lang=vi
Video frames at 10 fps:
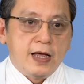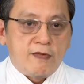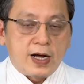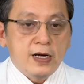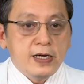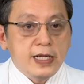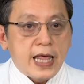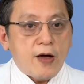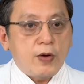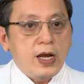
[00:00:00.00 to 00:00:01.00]
và cứ đi
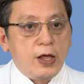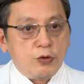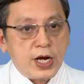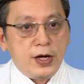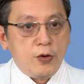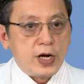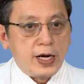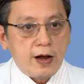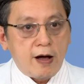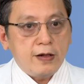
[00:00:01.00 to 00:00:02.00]
theo cái liệu trình điều
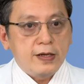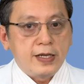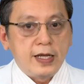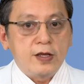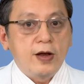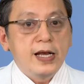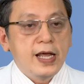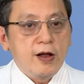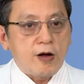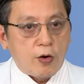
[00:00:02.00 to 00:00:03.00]
trị đó thì cho đến
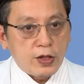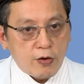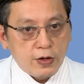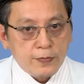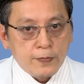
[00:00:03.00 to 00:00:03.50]
khi nó khỏi thôi